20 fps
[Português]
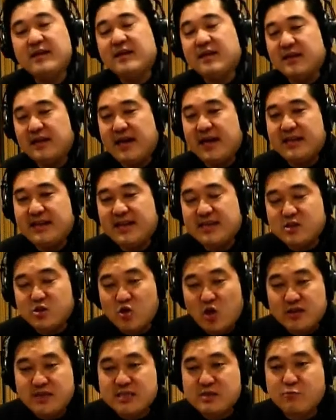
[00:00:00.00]
né? Das
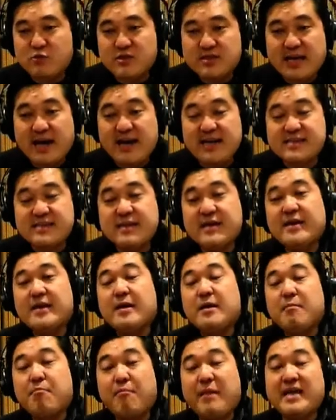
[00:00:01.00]
notas musicais.
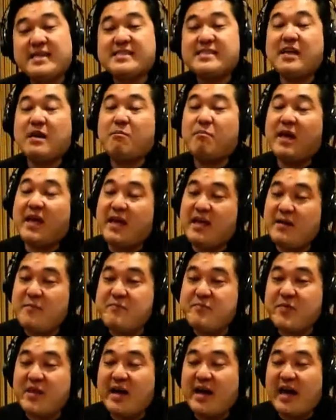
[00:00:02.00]
Mas também
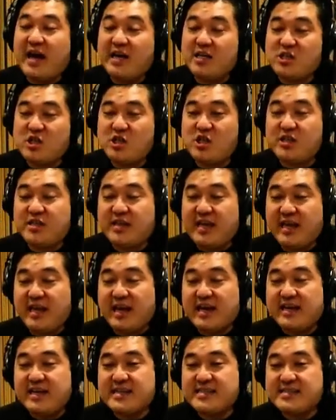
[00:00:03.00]
a gente tem a
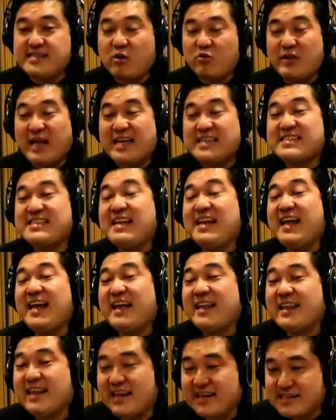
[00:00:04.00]
questão das
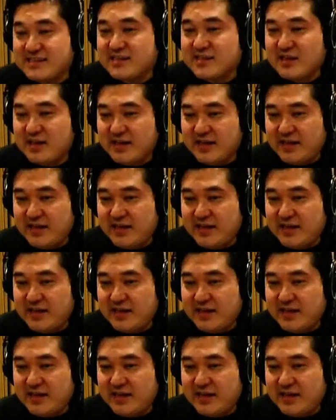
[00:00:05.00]
letras.